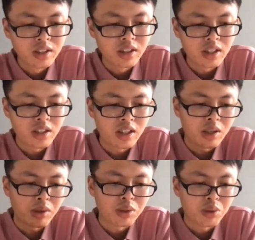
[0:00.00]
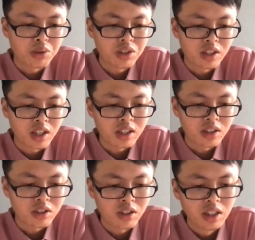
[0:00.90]
那这样的话，对于其他
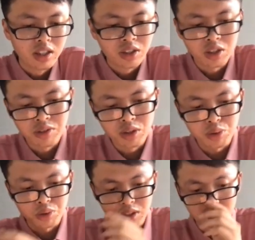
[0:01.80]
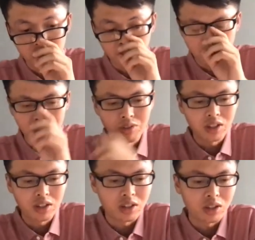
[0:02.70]
的消费者啊消
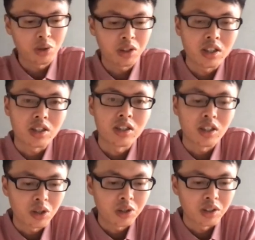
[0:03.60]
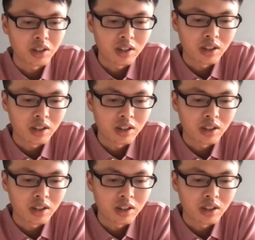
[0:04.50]
费时就可以直接跳过。